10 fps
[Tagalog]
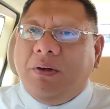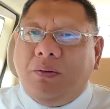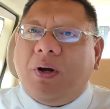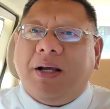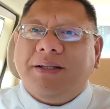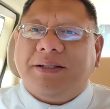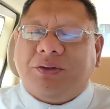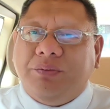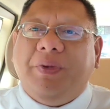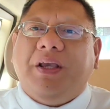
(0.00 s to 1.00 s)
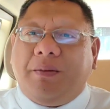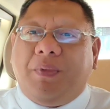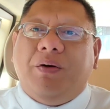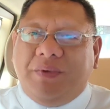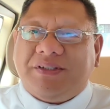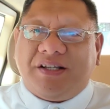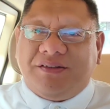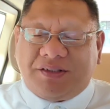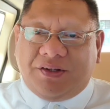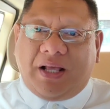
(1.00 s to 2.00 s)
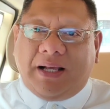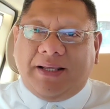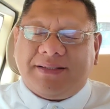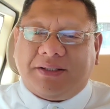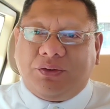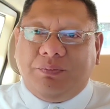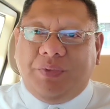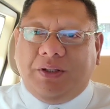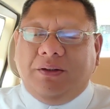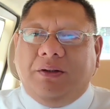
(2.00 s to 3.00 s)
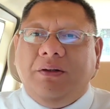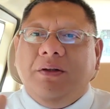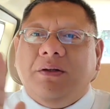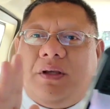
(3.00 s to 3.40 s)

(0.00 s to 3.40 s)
kung agi sa tubig kay man sa antoy agi sa tubig no.